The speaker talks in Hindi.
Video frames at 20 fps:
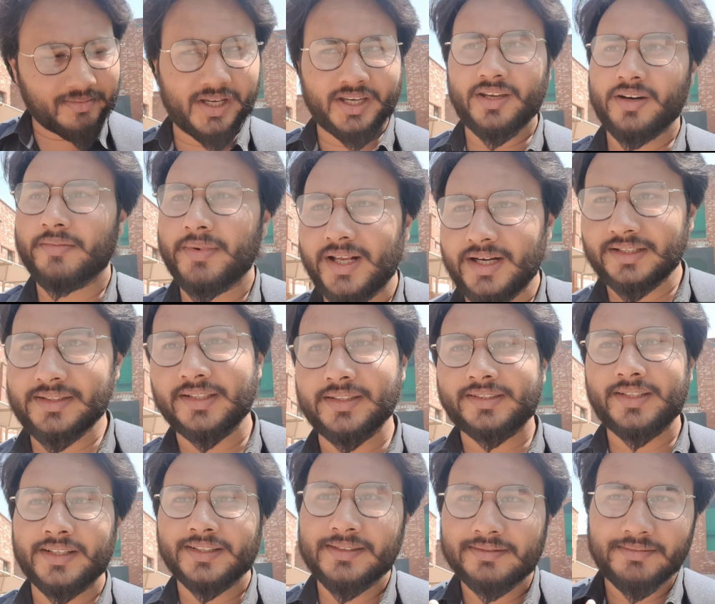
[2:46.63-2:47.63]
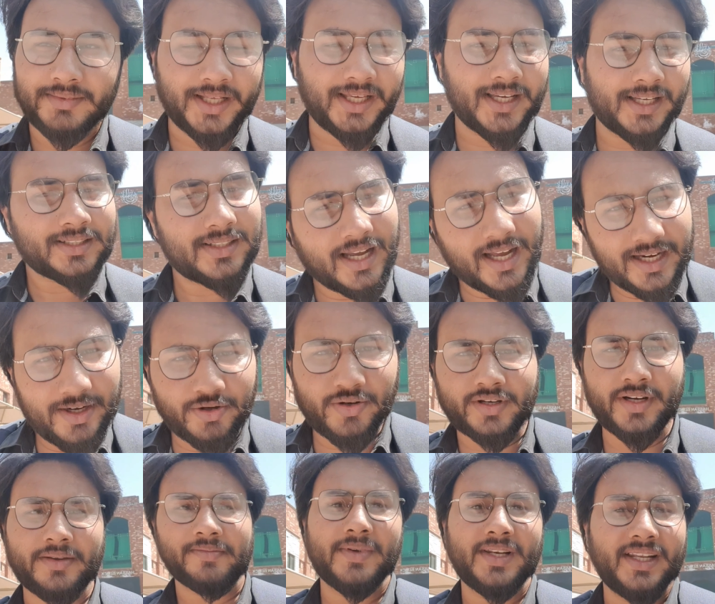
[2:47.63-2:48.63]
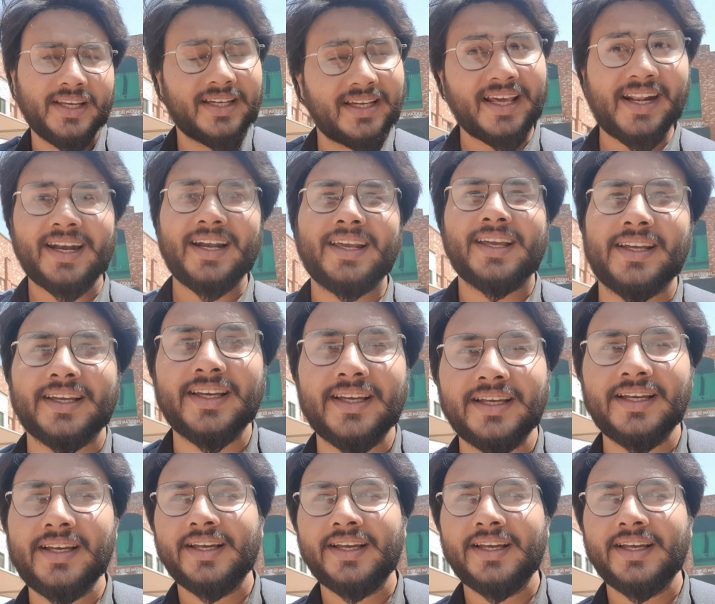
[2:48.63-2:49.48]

माइक्रोबायोलॉजिस्ट ठीक है जहाँ नौकरी मिली कर लेंगे